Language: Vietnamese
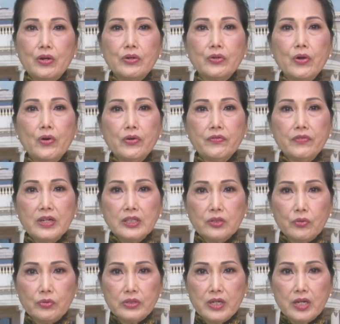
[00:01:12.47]
Đối với
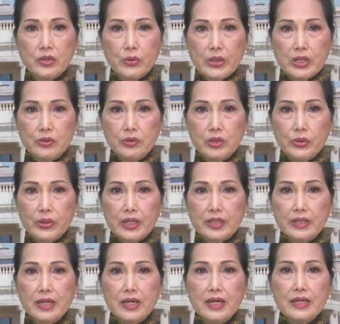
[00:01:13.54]
tù nhân Nguyễn Hữu Lễ,
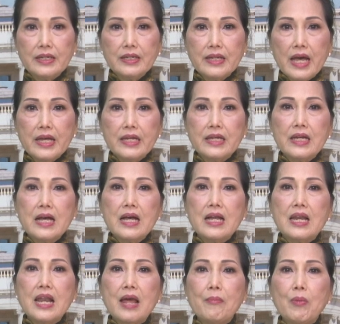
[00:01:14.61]
đây
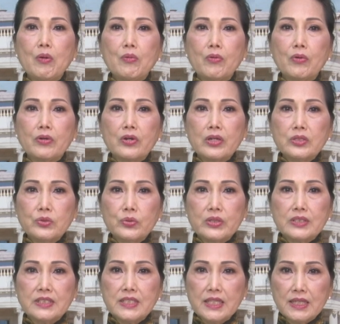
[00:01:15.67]
là một cuộc nói chuyện
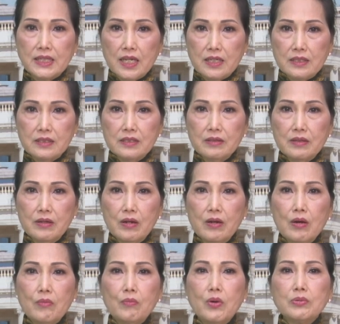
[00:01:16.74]
sinh tử,
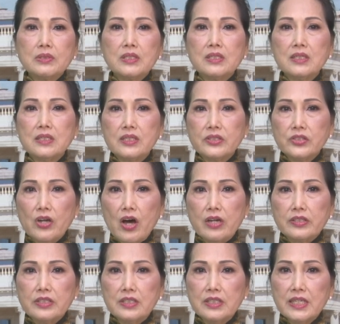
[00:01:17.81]
một sự lựa
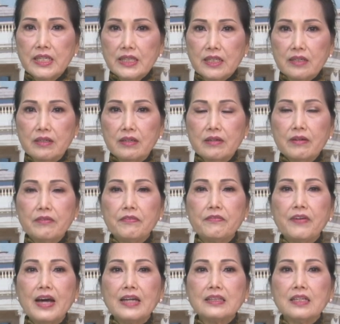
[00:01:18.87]
chọn giữa lý tưởng
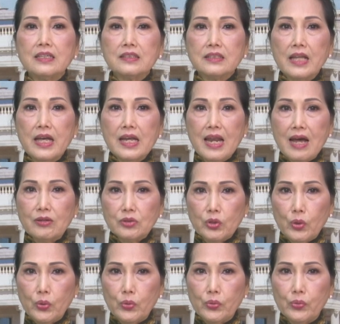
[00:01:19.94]
và thực tế lao
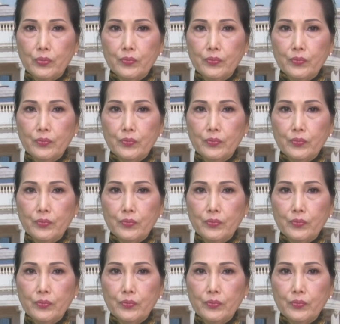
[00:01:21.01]
tù.